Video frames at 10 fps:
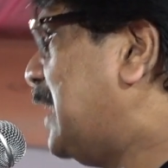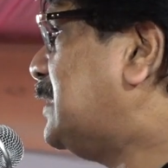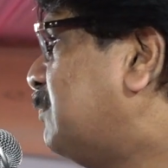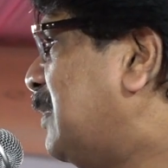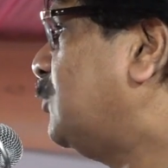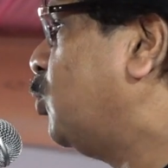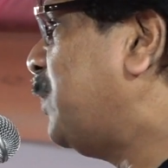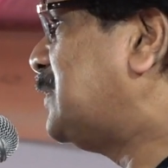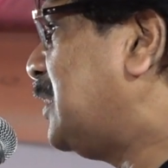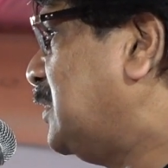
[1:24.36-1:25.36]
ये इसमें दो
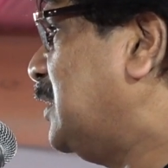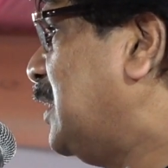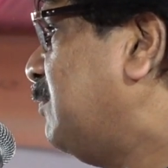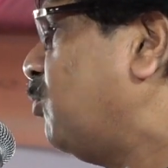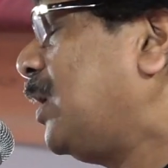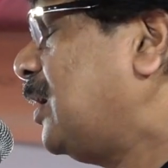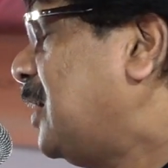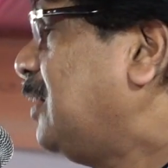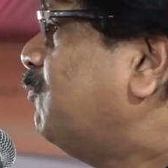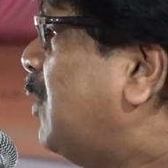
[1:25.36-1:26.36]
पैसे का धंधा बोला
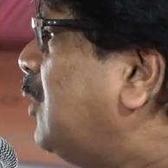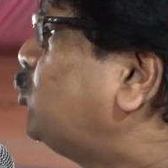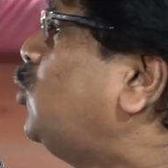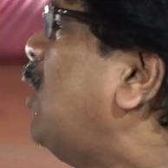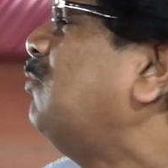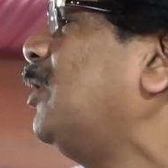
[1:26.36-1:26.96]
नहीं मैं चुनाव